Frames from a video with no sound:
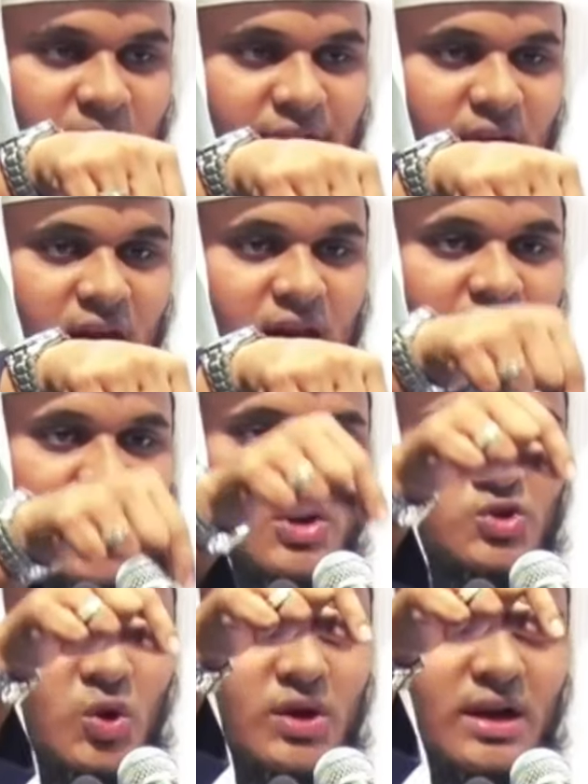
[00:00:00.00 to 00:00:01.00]
மறுமையில்
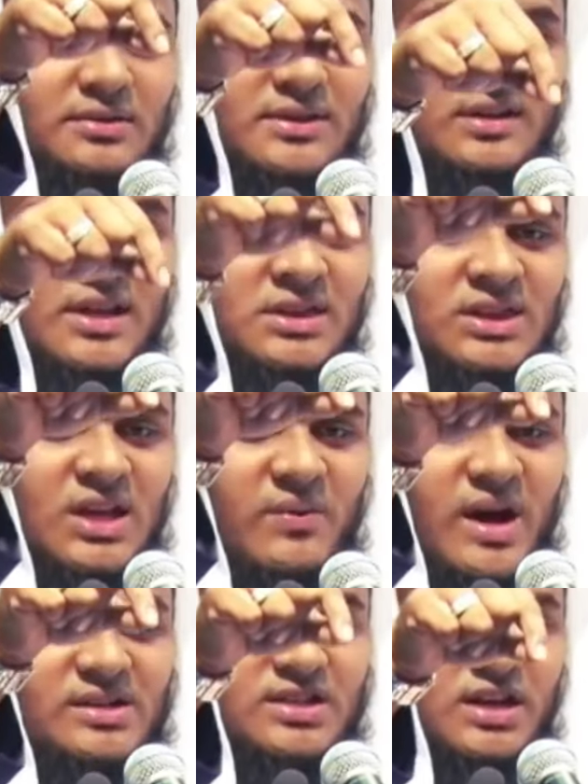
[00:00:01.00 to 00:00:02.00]
சொர்க்கத்தின் எந்த
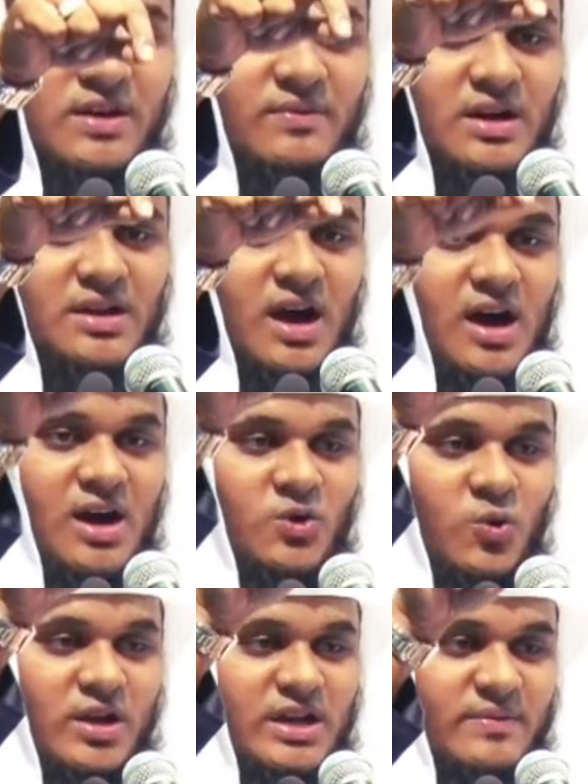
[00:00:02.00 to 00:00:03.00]
வாசலின்
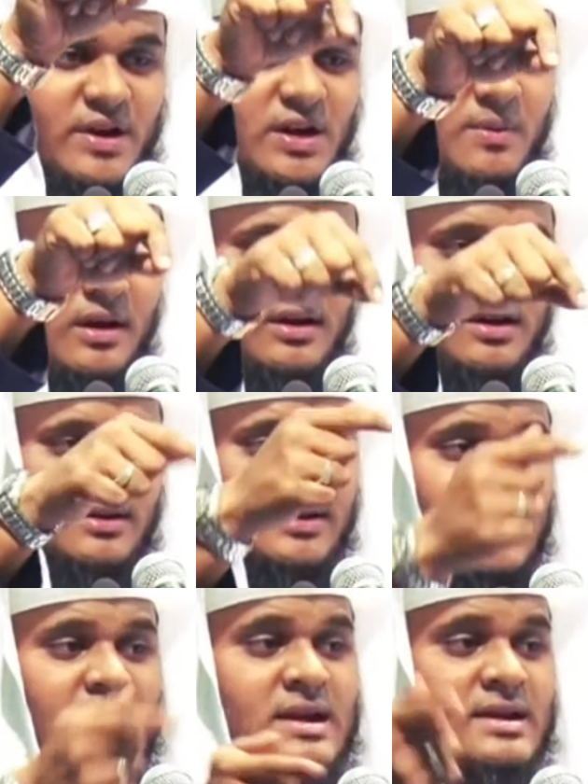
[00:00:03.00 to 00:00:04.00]
வழியாக நுழைய வேண்டும் என்று
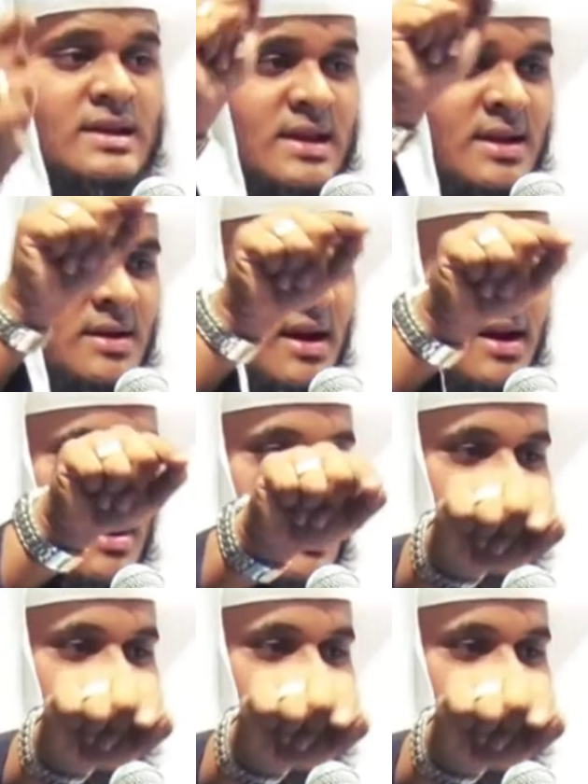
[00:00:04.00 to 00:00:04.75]
நீங்கள்